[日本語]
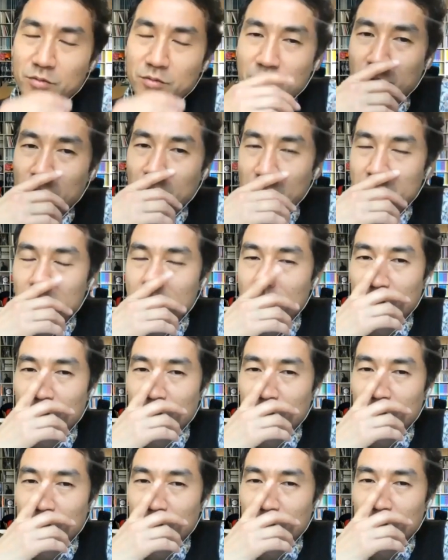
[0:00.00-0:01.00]
確か
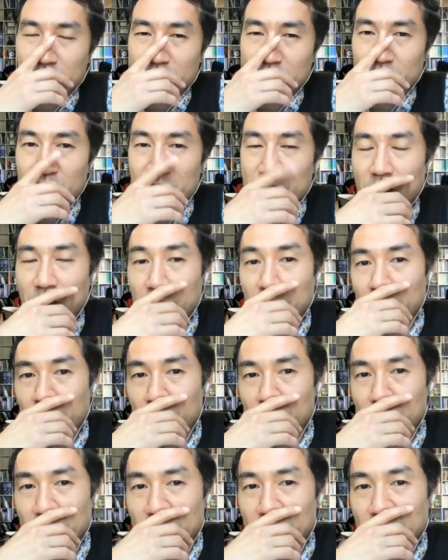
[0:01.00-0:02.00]
SNS かなんかで吉
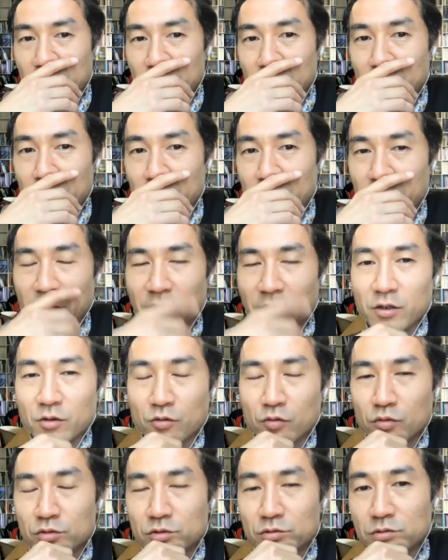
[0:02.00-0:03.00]
村さんが、平
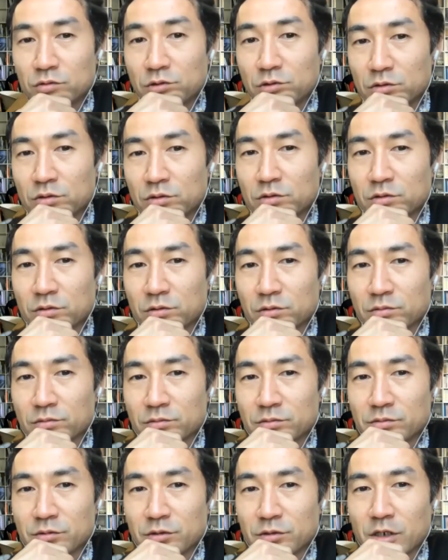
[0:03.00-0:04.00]
行定規を
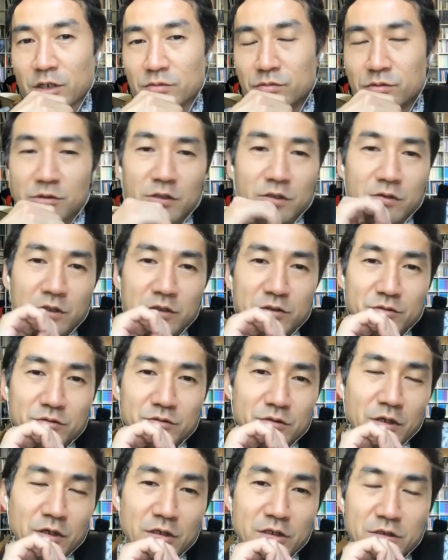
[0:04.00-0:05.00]
買うンターな
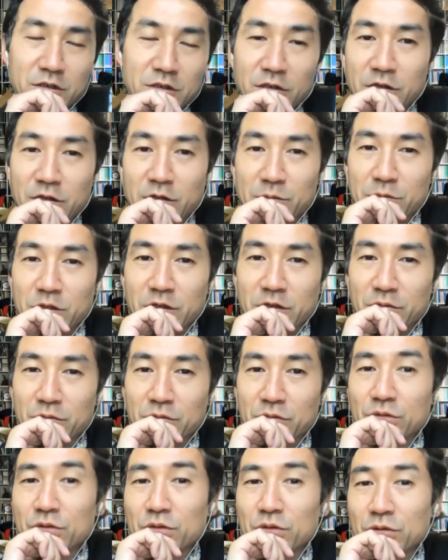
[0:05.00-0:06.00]
作ったらいいんじゃないかみたいな
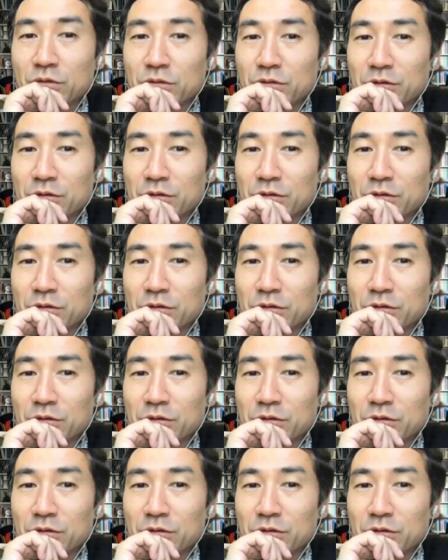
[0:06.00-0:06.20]
ことを